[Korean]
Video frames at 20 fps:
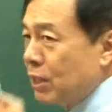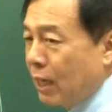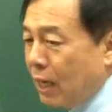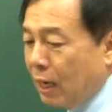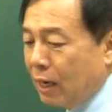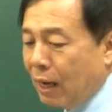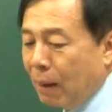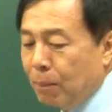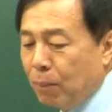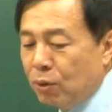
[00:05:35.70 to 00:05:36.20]

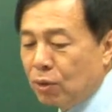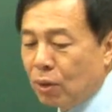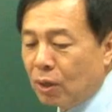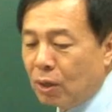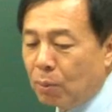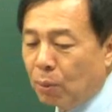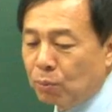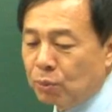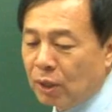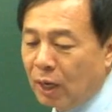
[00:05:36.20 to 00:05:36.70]
재난은 한번 여기
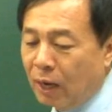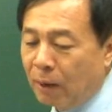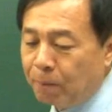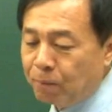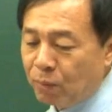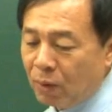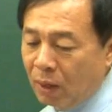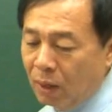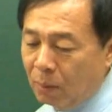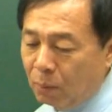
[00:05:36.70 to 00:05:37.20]
봅니다.
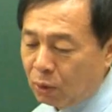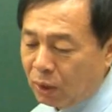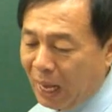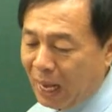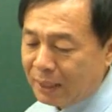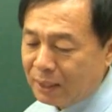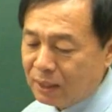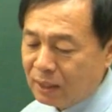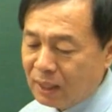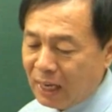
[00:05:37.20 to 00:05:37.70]
뭐 다
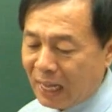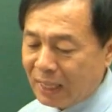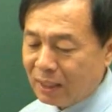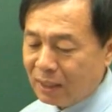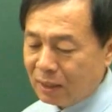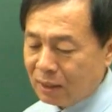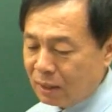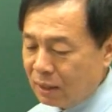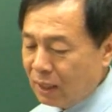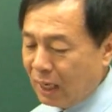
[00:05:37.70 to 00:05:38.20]
쓰는
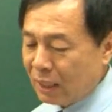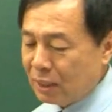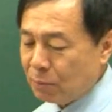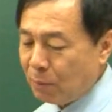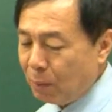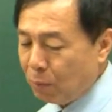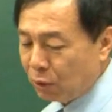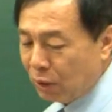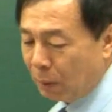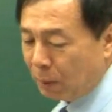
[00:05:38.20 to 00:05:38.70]
쓰진
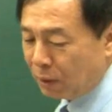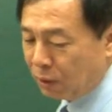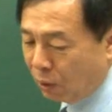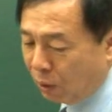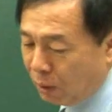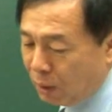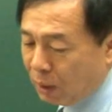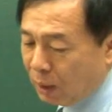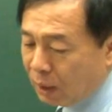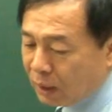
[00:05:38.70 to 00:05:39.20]
않지만 뭐냐면요.
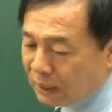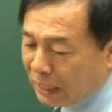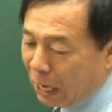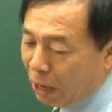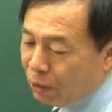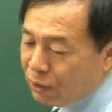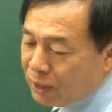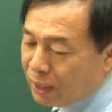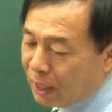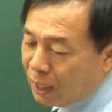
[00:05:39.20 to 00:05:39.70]

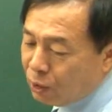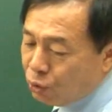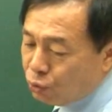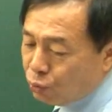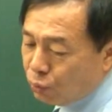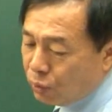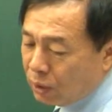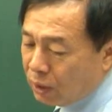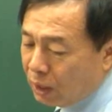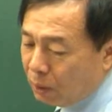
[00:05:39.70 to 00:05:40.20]
자연 재난은
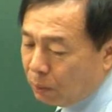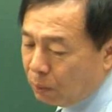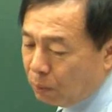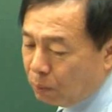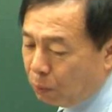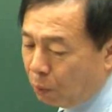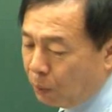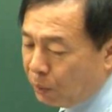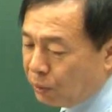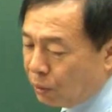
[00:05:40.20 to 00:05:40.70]
쭉 이렇게
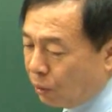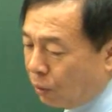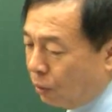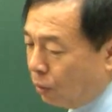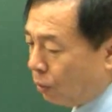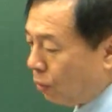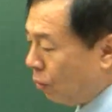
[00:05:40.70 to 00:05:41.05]
보면요.